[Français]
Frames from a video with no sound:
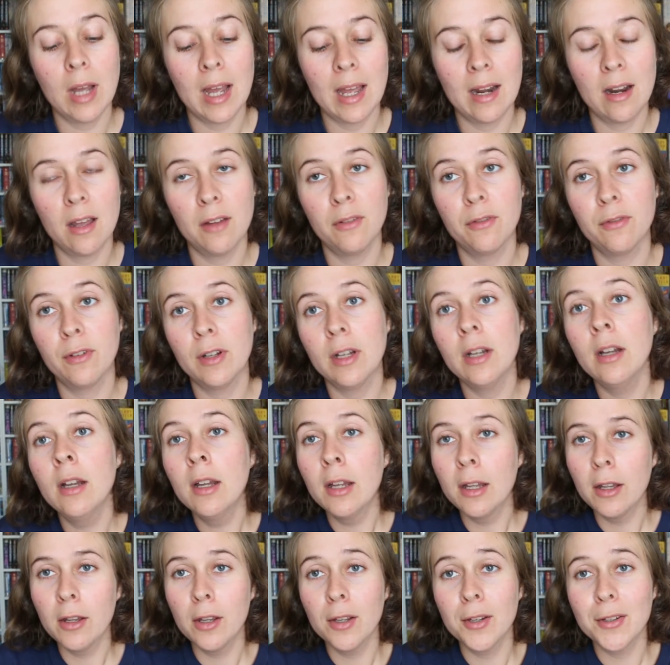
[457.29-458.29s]
à la fin.
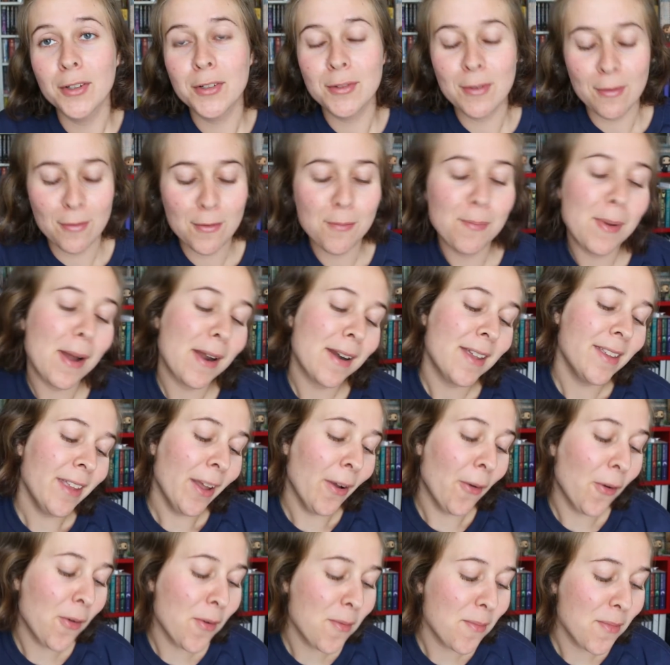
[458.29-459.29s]
Je vais vous parler
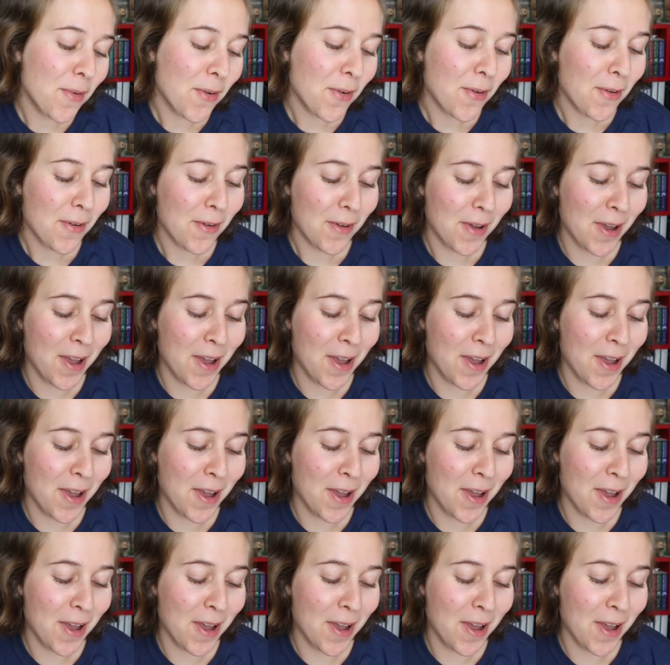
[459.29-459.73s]
d'un roman...